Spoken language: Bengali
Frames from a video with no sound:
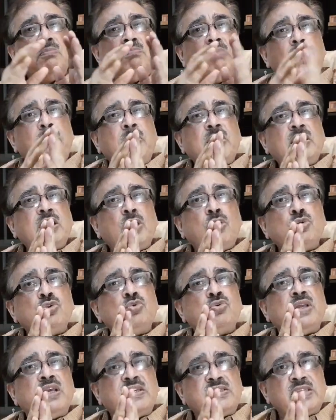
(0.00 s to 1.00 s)
ব্যাপারটা
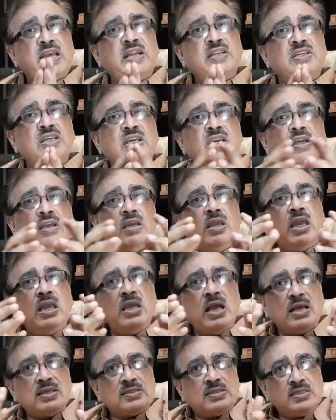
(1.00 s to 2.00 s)
কতটা এক্সাইটিং এই
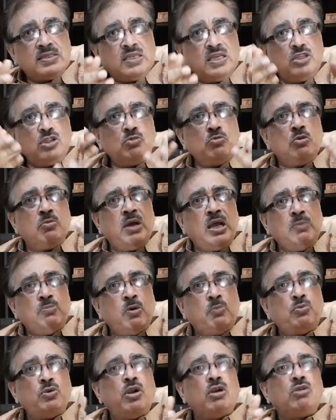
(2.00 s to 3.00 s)
আস্তে আস্তে কিন্তু মোবাইল
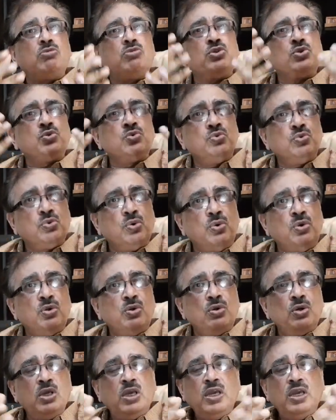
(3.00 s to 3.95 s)
পপুলার হতে শুরু করলো